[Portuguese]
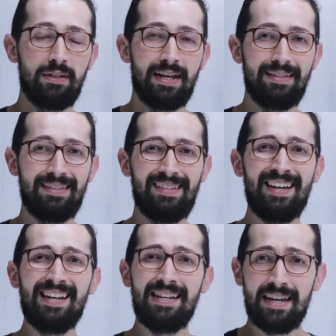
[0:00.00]
da
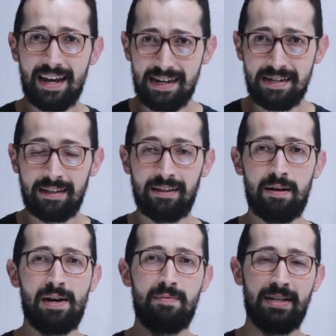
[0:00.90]
CNN, que
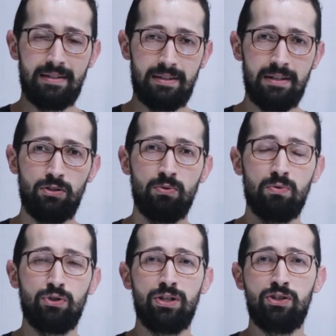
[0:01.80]
trabalha bastante no
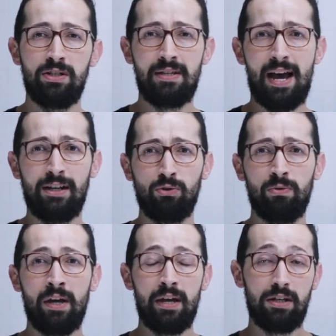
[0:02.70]
continente
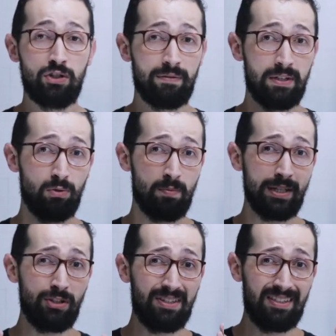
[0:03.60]
asiático e já visitou
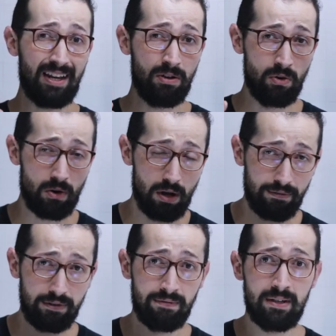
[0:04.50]
mais de
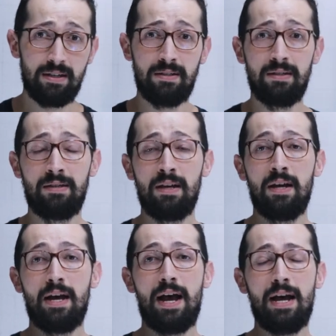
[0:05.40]
19 vezes
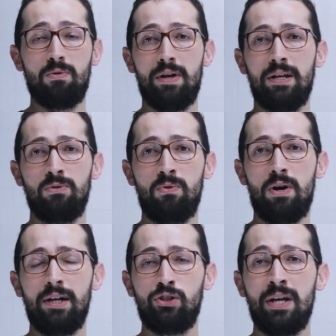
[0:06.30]
a Coreia do
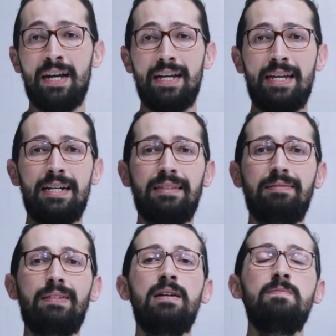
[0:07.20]
Norte, ele
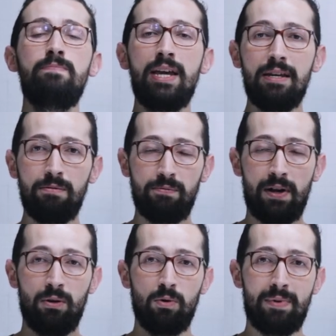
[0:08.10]
também
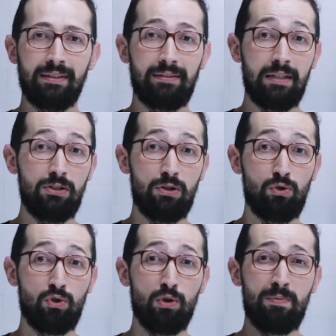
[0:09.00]
falou bastante
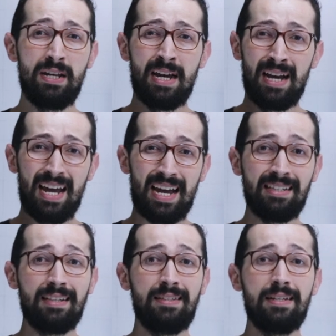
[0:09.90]
sobre
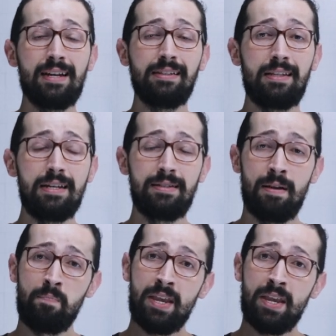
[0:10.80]
essa cicatriz.